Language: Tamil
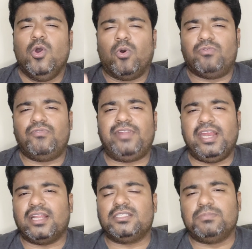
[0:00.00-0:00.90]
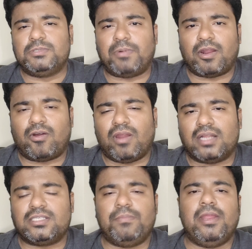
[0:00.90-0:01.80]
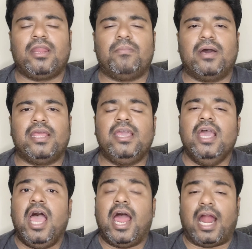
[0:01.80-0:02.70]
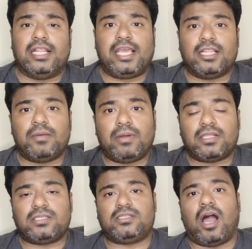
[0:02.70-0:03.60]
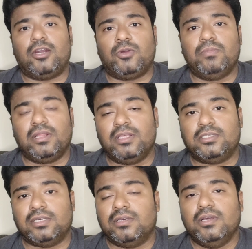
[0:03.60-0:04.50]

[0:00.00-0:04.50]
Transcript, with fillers: ஒரு ஃபிஃப்டீன் ரன்ஸ் மிஸ் பண்றவங்களா ஆர்சிபின்ற மாதிரி அண்ட் அதுக்கேற்ற மாதிரி தான் ஸ்டார்ட்டும் இருந்துச்சு